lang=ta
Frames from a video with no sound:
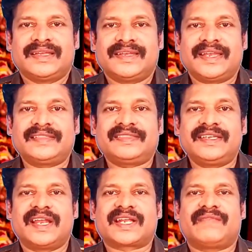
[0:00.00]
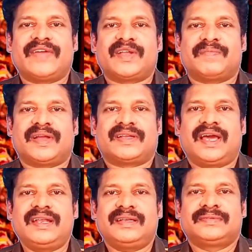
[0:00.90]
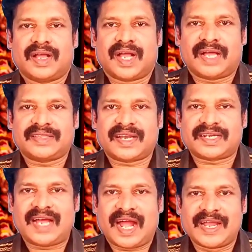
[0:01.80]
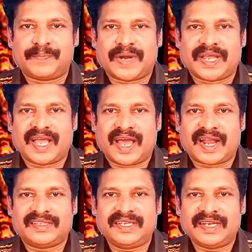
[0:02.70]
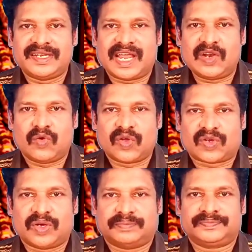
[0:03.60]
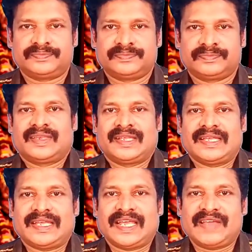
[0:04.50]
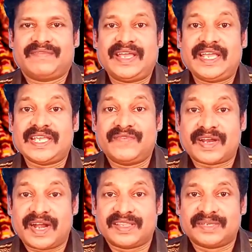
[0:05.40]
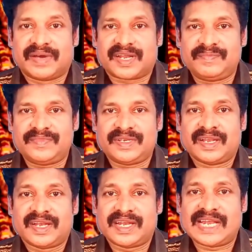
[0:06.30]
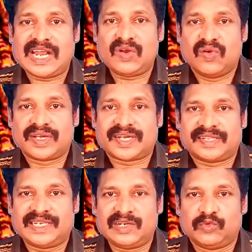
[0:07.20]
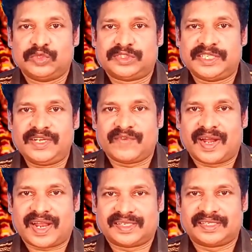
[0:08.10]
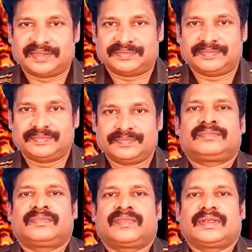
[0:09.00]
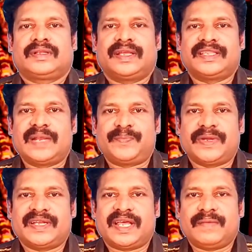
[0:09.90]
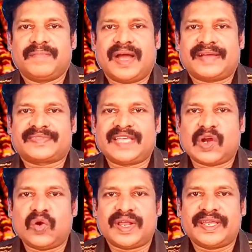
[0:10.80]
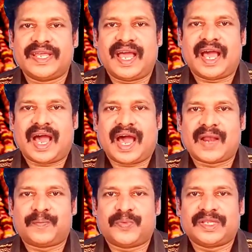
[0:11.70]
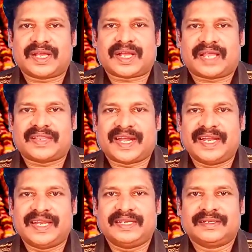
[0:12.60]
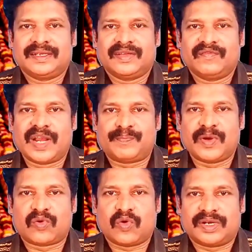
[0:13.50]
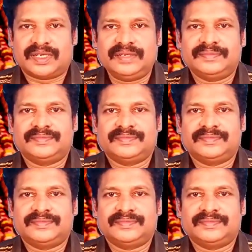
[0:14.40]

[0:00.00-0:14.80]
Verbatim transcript: நிலைத்து நிற்க வேண்டுமென்றால் அதற்கு அடிப்படையானது நல் ஒழுக்கம் எனவே இவர்களது மனம் நல் ஒழுக்கத்தில் ஊன்றி வளர்ந்தது இதன் பின்னர் பக்தர்களுடைய அற்புத கதைகளில் விருப்பம் கொண்டு